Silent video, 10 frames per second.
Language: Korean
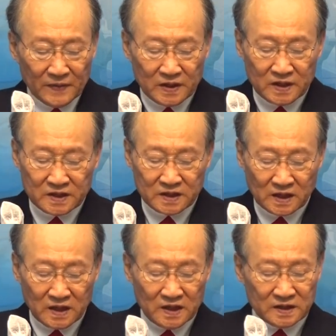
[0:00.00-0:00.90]

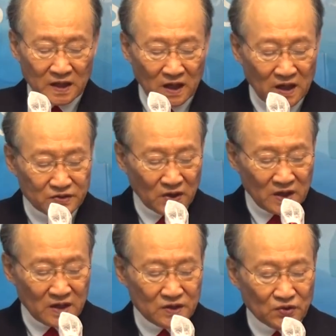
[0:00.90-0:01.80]
이르시길 인자가
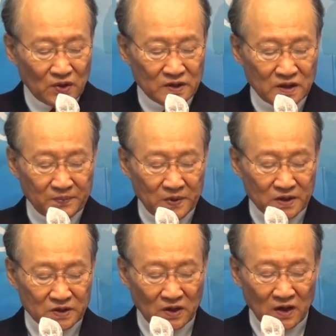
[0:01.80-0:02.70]
죄인의 손에
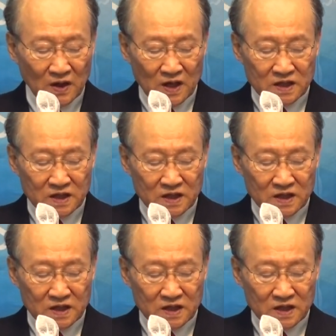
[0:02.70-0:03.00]
넘겨져